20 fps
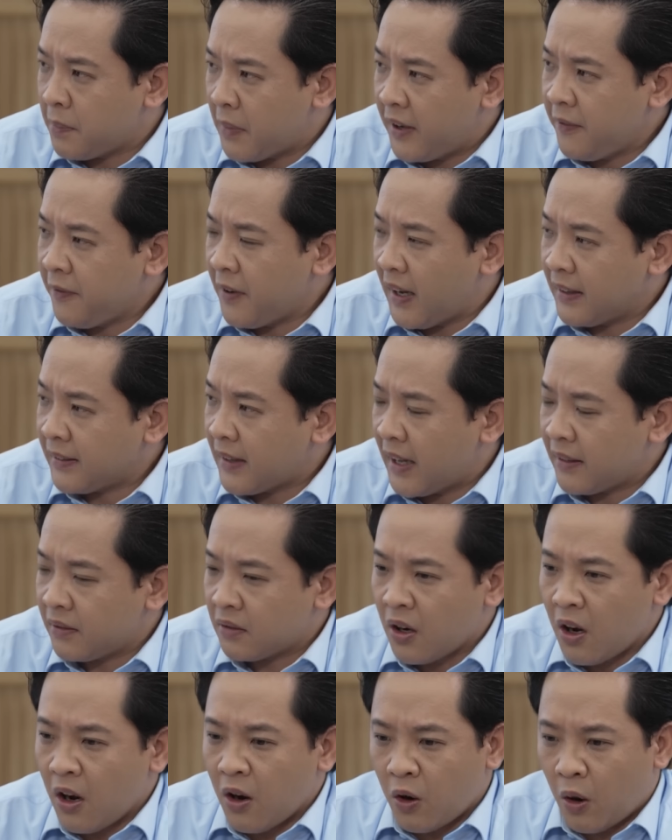của chị Mỹ và anh Thanh,
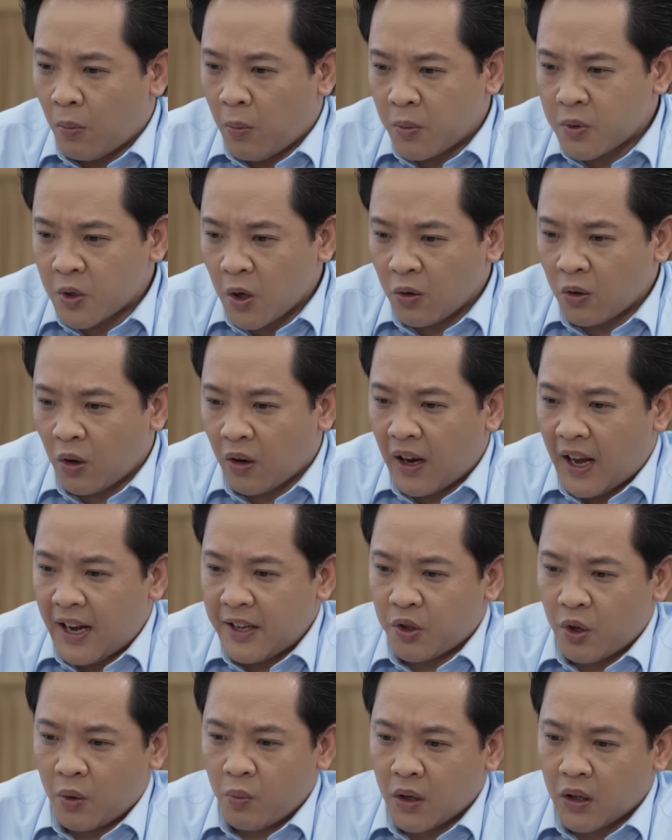còn một số còn lại
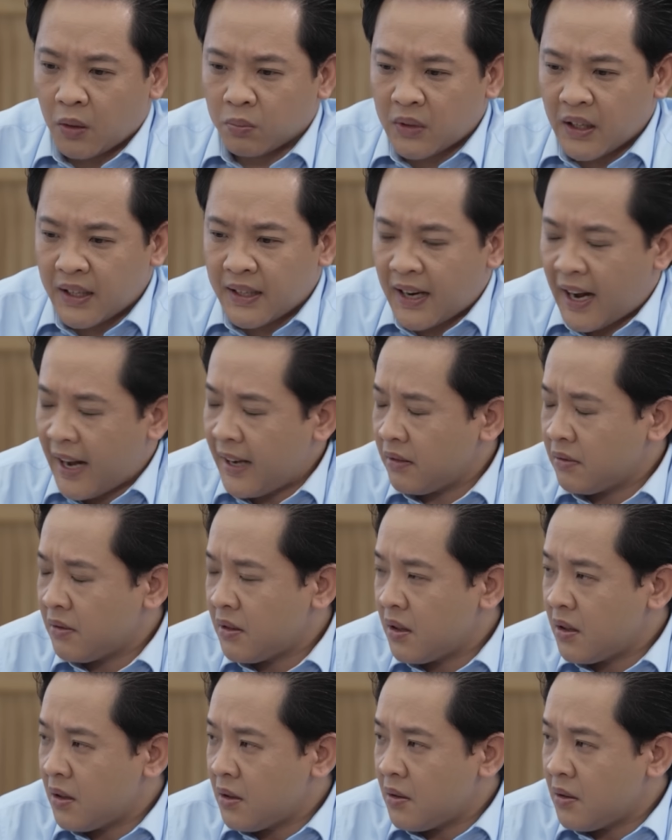thì chuyển qua công ty khác.